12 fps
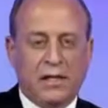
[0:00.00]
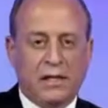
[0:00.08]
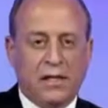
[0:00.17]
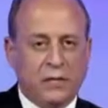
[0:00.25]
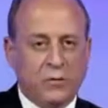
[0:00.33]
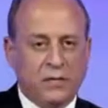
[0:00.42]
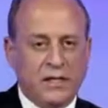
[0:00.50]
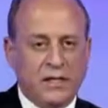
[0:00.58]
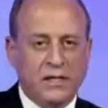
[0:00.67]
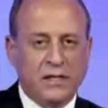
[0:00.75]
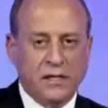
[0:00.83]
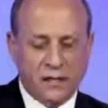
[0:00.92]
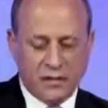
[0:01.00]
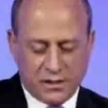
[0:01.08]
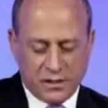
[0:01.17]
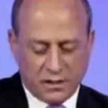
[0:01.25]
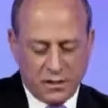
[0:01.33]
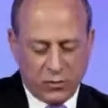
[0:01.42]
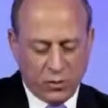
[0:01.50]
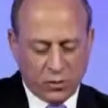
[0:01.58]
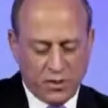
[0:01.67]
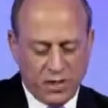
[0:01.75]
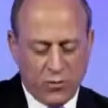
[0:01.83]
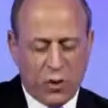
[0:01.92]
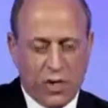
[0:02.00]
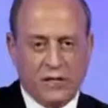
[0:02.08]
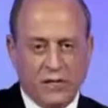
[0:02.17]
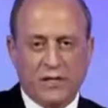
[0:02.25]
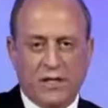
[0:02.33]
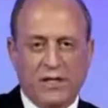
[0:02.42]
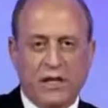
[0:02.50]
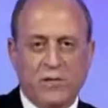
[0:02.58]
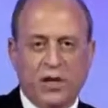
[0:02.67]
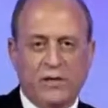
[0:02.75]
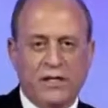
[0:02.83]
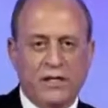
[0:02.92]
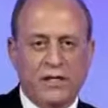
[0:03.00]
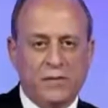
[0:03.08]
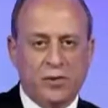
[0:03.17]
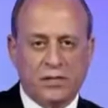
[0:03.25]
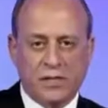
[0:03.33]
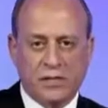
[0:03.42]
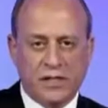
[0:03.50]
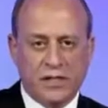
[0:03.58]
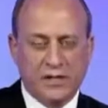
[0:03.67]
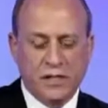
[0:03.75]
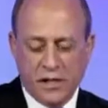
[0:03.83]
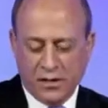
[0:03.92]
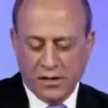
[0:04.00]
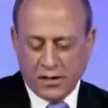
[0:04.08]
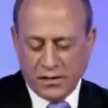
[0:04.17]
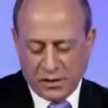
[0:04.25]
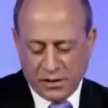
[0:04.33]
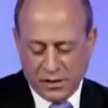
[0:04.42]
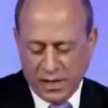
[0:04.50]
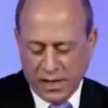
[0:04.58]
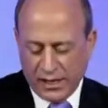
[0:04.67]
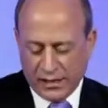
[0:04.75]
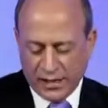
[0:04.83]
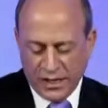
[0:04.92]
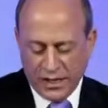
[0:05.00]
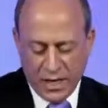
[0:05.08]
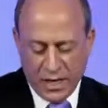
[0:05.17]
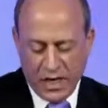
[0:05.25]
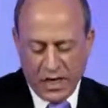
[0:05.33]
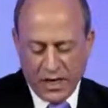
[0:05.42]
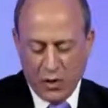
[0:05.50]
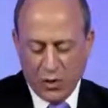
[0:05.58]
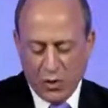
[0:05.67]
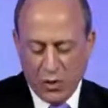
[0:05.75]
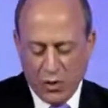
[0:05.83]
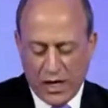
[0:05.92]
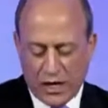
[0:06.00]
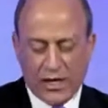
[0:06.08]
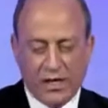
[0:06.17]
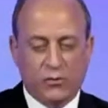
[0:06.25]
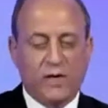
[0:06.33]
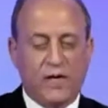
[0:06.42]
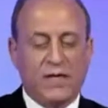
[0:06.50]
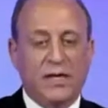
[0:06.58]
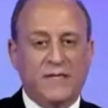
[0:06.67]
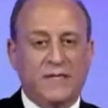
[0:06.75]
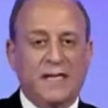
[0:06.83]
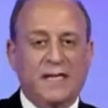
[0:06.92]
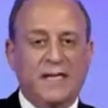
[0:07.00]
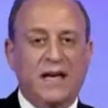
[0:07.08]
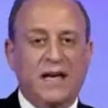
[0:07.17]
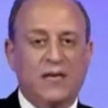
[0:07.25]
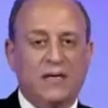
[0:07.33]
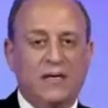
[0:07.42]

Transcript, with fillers: 93 آه، دقيقه 26 مخالفه صحيحه مخالفتين غير محتسبتين نذهب باتجاه الحالات التحكيميه الحاله الاولى كانت هناك لمسه يد غير